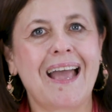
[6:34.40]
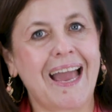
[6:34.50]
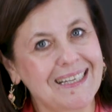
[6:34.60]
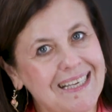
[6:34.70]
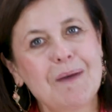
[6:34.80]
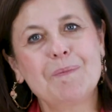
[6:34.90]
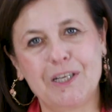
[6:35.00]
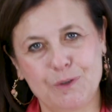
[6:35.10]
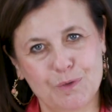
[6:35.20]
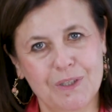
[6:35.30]
erken
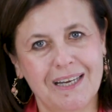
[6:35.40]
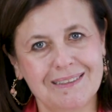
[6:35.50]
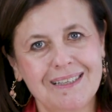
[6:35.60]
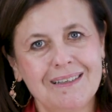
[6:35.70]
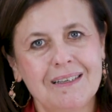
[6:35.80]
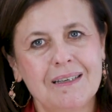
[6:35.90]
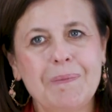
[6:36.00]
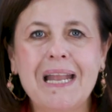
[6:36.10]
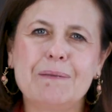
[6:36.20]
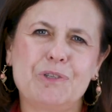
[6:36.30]
başvurularda
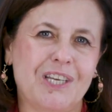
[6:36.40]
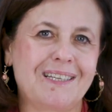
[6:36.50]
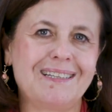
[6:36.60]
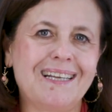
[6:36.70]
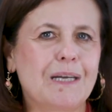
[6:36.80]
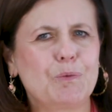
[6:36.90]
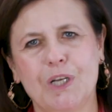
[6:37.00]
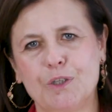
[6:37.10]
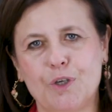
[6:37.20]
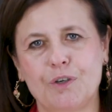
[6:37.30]
belli bir şekilde
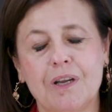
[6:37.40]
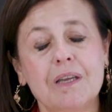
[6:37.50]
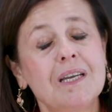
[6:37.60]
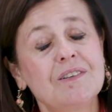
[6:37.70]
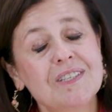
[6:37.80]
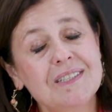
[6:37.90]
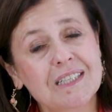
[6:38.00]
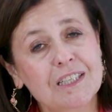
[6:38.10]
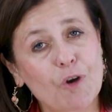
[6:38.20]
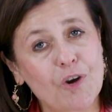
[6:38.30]
kabul alıyor. Ya
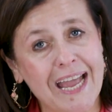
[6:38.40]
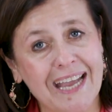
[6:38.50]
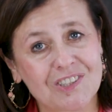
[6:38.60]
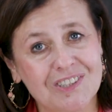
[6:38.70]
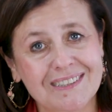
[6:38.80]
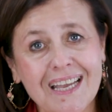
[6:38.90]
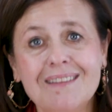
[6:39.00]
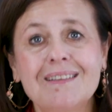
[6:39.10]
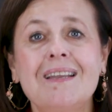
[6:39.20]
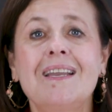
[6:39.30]
Restrictive Early
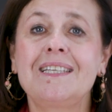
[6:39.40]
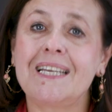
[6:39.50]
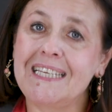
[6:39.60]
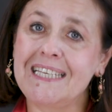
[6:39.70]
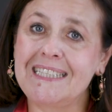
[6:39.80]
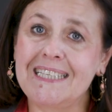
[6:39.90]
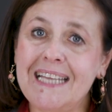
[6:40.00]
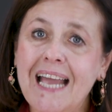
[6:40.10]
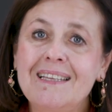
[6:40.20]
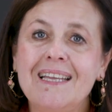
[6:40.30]
Action'da, ya
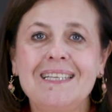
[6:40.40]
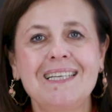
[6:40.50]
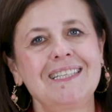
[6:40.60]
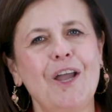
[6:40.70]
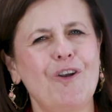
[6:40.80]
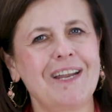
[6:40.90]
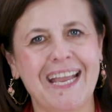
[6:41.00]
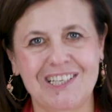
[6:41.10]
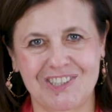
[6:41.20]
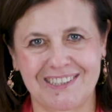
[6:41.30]
ED'den ya da Early
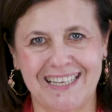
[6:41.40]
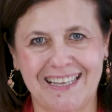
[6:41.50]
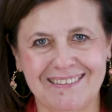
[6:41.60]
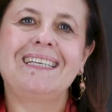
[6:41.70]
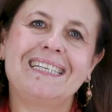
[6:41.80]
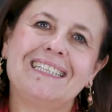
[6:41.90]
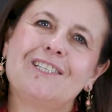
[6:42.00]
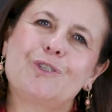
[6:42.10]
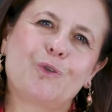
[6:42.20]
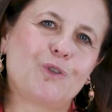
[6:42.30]
Action'dan.
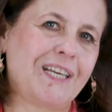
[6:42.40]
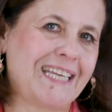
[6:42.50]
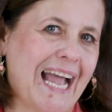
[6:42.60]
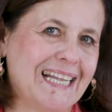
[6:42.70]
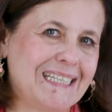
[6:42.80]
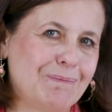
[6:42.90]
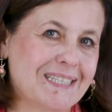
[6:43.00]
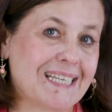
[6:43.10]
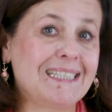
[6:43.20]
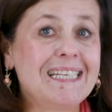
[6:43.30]
Yılın sonuna
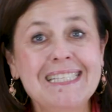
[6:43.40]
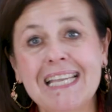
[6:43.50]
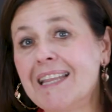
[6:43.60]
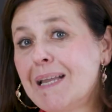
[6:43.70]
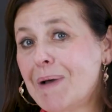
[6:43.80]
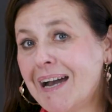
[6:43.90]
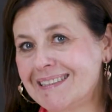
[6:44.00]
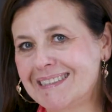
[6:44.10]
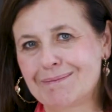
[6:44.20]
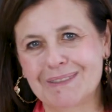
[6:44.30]
geldiğimizde, Nisan'da
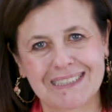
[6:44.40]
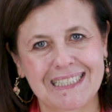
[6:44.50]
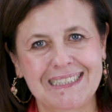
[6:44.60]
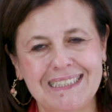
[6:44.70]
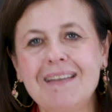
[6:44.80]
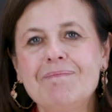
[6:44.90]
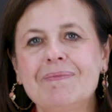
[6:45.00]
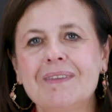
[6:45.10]
baktığımızda ise